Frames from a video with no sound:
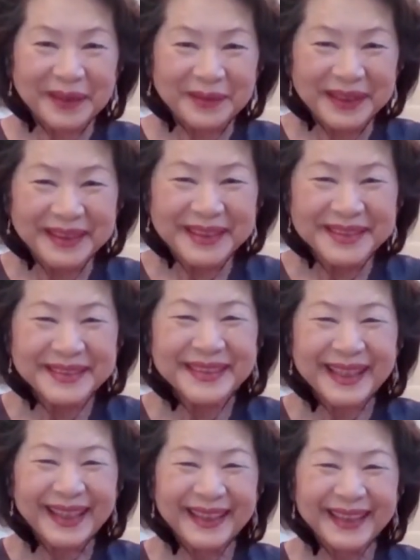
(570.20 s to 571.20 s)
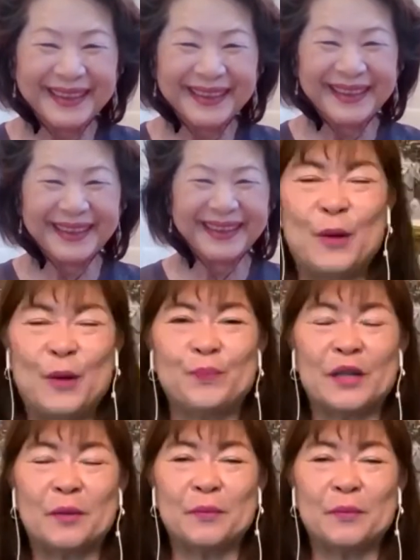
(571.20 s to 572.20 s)
ダメですか、うん、
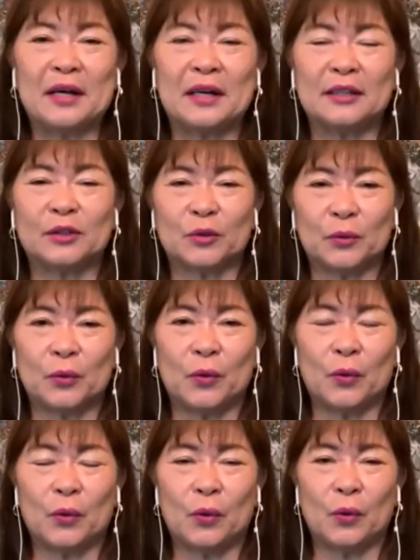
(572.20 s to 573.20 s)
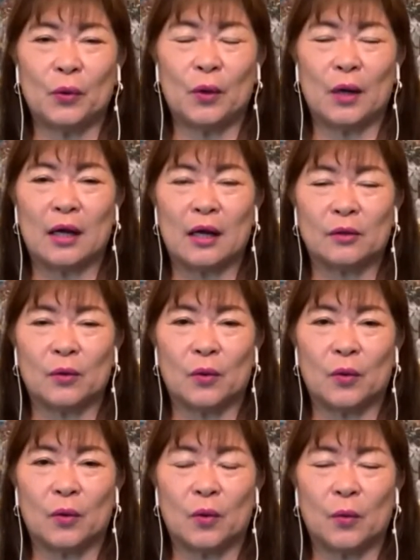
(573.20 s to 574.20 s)
でもやはりそのあ
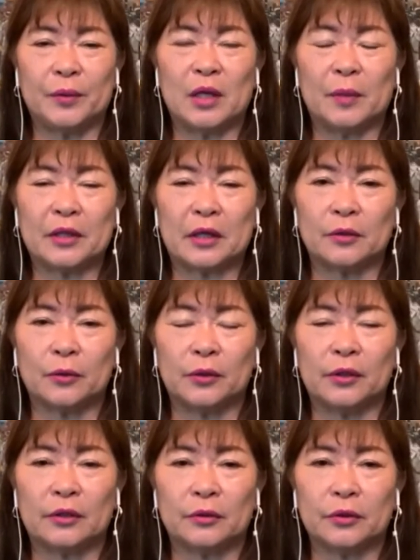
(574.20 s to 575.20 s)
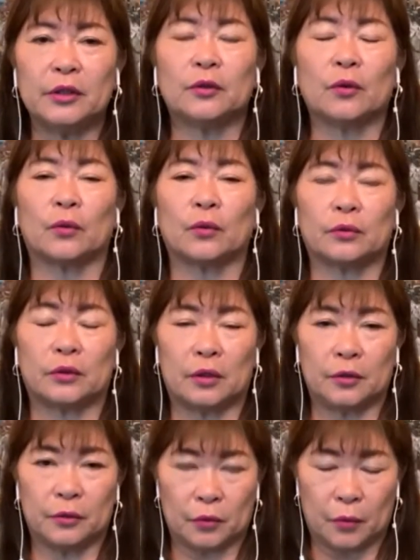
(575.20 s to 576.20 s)
の南カリフォルニアのいいところって
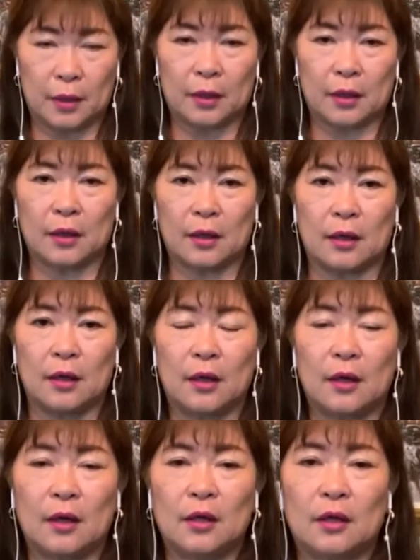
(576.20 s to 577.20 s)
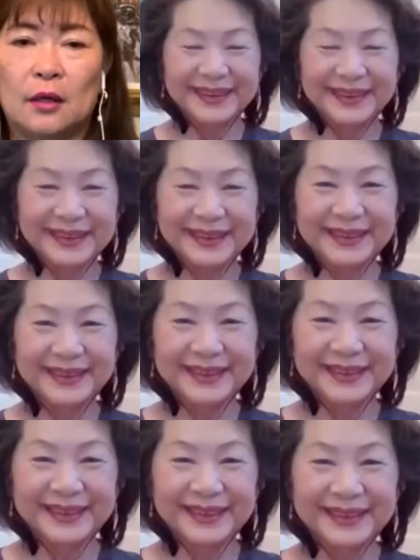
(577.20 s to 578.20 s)
いうのは、はい、波質
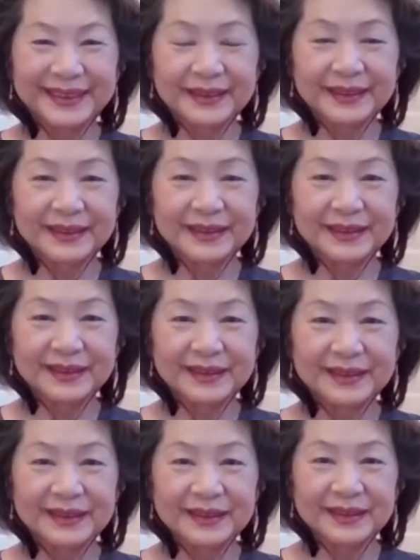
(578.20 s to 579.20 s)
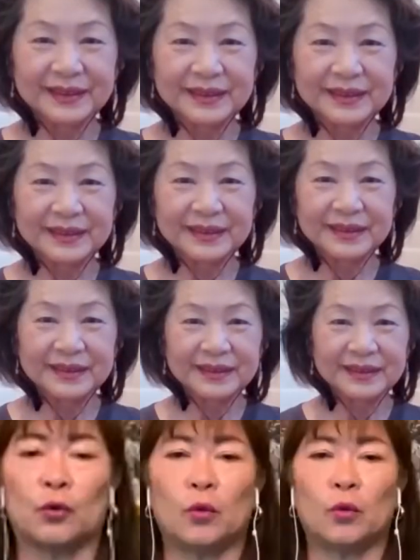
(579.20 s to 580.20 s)
によって初心者だったり、まあ、
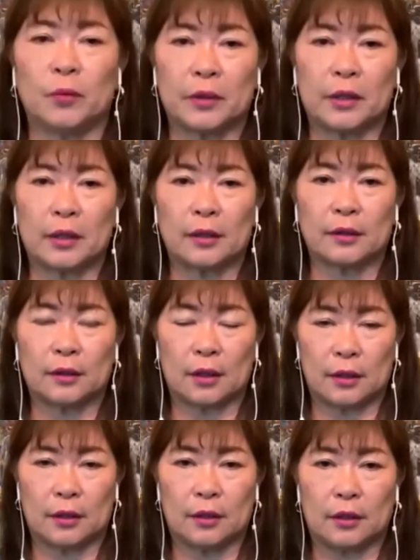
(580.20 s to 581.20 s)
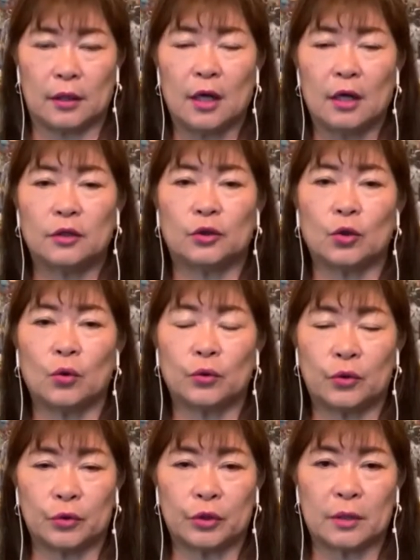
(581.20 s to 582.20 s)
子供向けだったり上
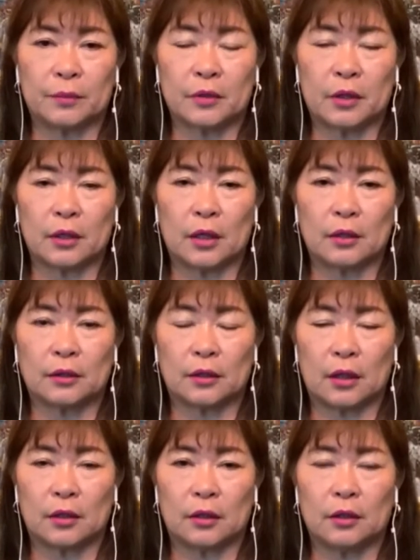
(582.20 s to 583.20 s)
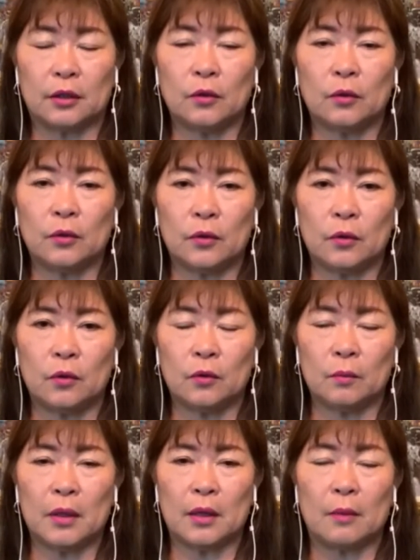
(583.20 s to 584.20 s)
級者向けだったりいろいろ、
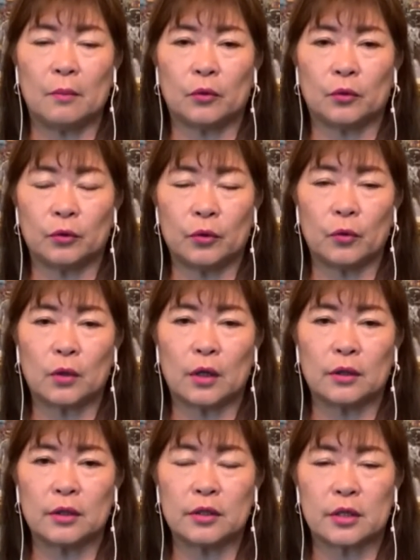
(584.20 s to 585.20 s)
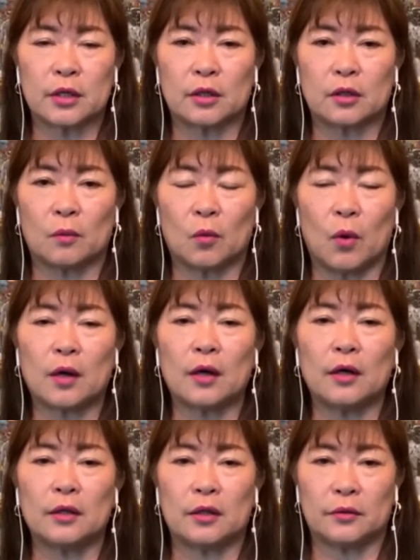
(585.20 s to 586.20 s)
まあ、暗黙の了解ですけれども分か
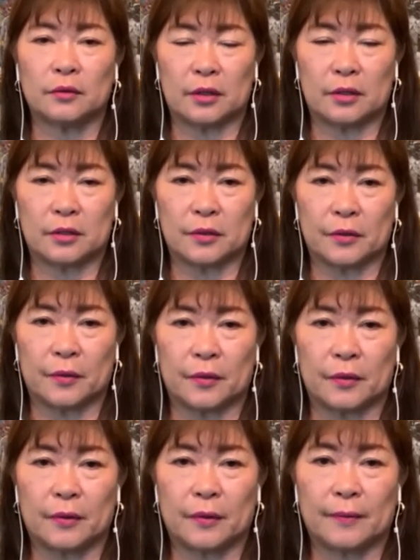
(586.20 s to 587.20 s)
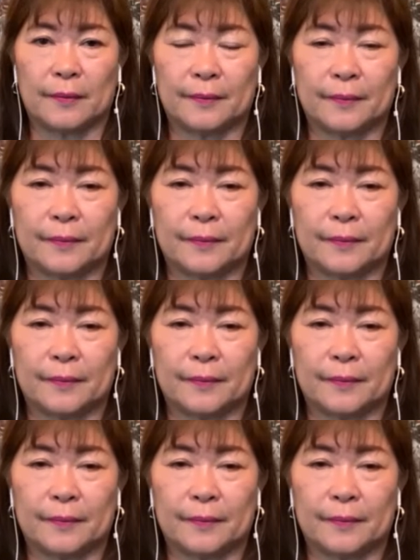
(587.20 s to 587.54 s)
れてるんですよ。へ